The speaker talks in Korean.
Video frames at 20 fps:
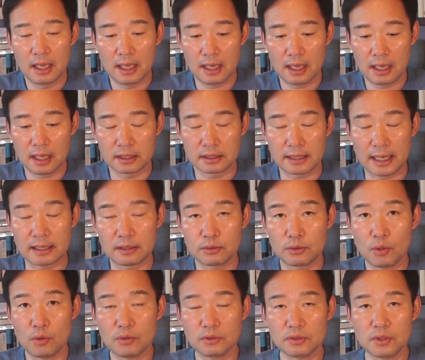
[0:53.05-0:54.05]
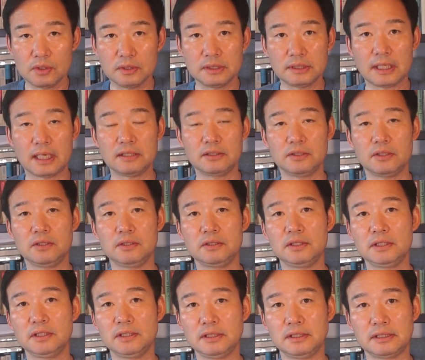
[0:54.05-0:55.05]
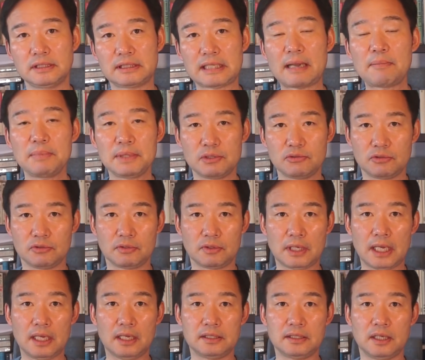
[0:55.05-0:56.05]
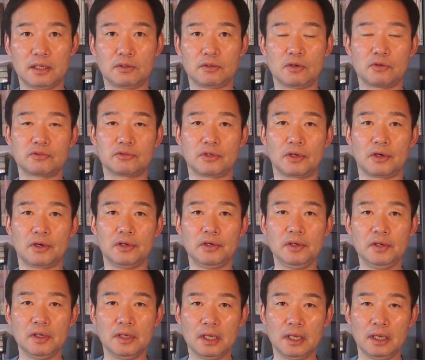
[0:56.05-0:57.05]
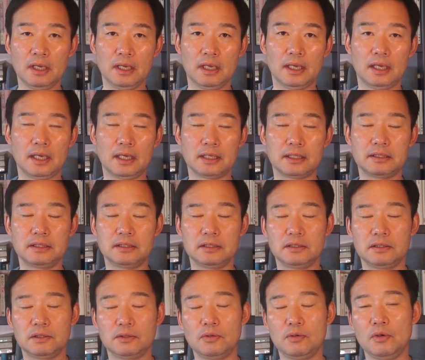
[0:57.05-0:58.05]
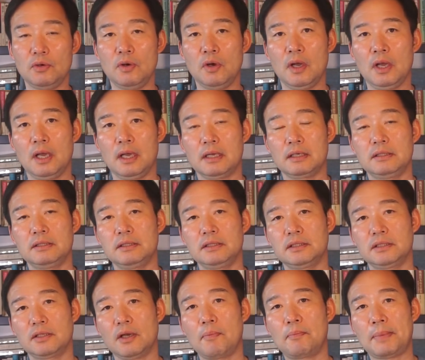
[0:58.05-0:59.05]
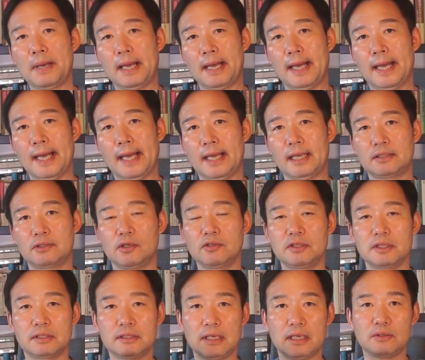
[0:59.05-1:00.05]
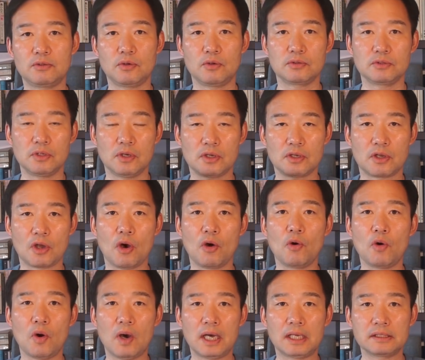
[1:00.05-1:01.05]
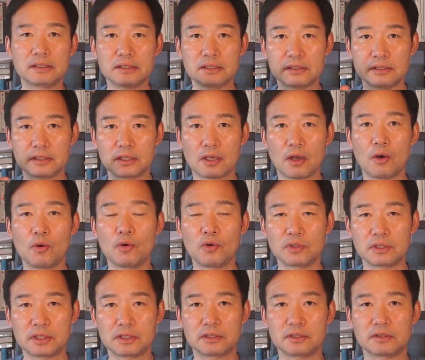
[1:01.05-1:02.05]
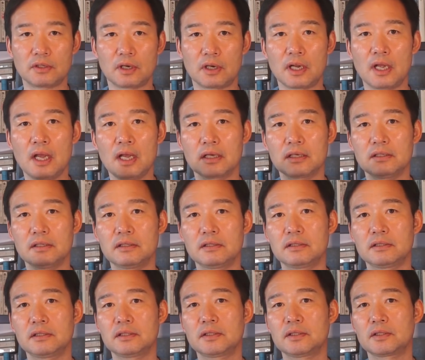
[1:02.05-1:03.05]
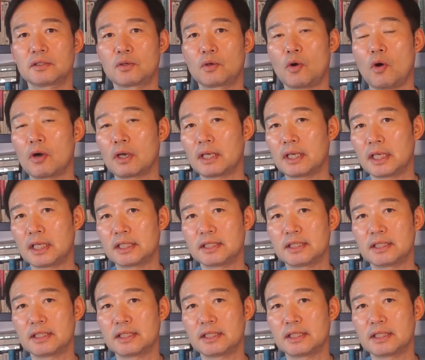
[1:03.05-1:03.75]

예, 대통령 사저는 사비로 해야 되는 거고요. 예, 그리고 그 옆에 전직 대통령 경호하는 그 경호 시설 그 거기